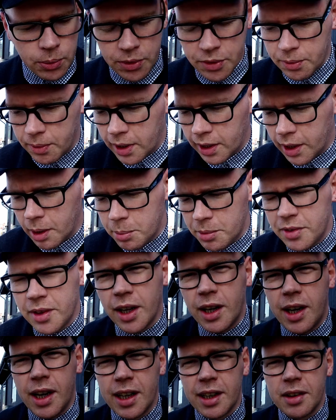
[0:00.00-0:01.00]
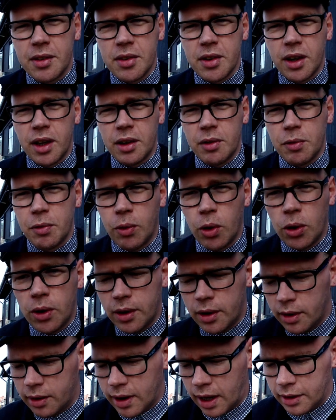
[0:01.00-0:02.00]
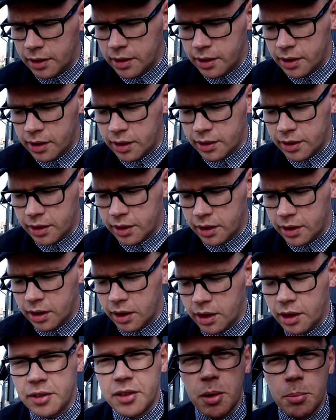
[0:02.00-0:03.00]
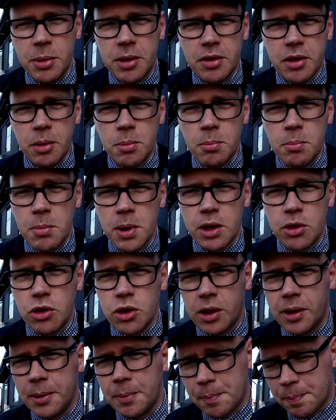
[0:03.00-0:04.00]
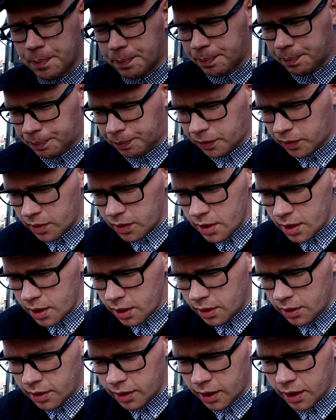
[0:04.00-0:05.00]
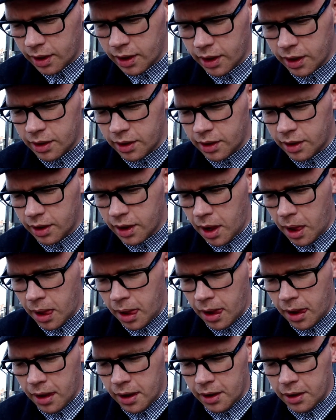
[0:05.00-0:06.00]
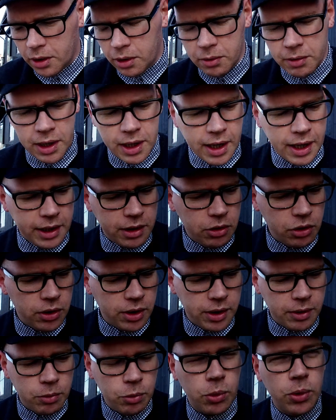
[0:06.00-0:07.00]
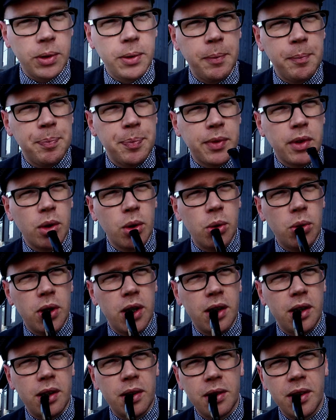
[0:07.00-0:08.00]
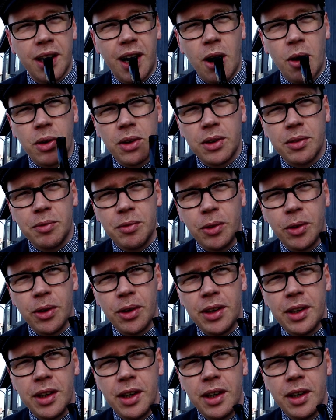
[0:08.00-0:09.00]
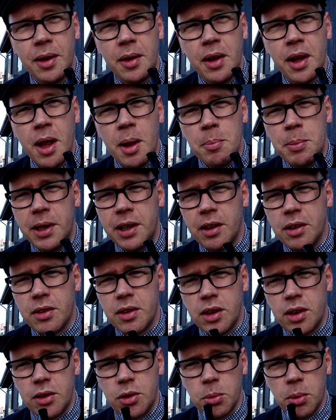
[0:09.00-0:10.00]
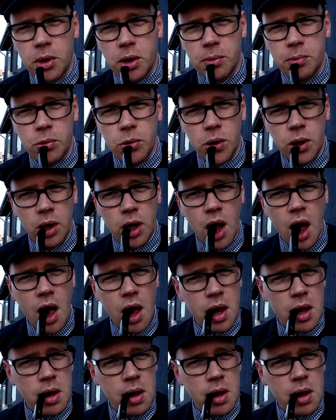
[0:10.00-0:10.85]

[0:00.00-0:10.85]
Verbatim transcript: Und zwar gab es ja lange Zeit von Dunhill den Elizabethan Mixture, der dann irgendwann eingestellt wurde. Oder auch von Peterson nicht übernommen wurde.